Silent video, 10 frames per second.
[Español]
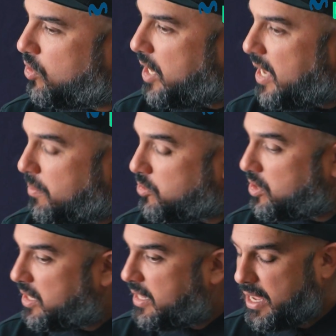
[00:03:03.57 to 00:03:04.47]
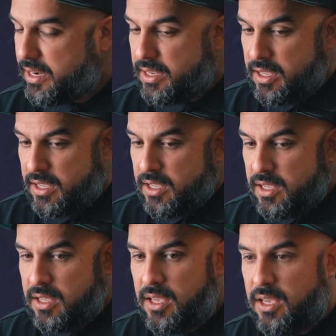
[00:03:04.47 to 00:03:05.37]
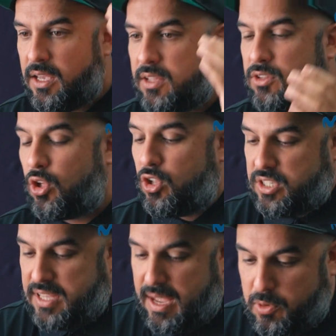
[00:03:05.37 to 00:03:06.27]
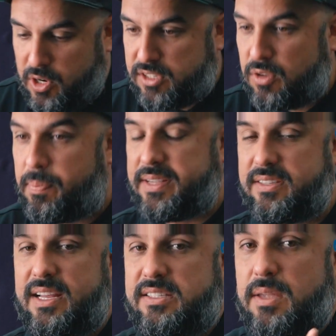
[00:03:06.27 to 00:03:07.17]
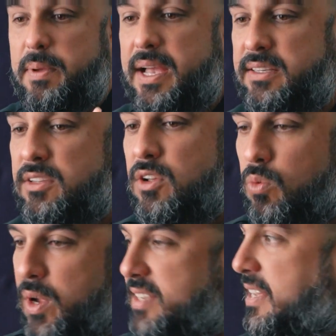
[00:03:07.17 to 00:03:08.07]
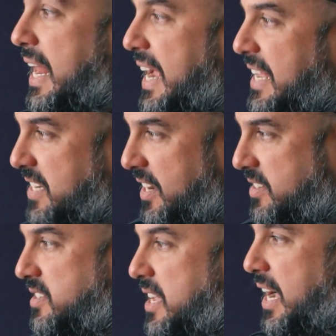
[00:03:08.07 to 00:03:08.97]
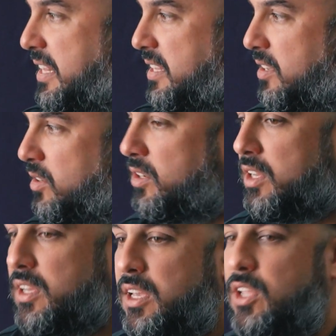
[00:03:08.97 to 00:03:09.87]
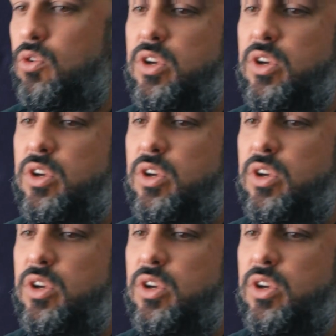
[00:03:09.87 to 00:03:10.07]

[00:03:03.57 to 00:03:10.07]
que llegamos a entrenar y todos estábamos listos para hacer las típicas vueltas a la cancha que se hacían antes, ¿no? Y tú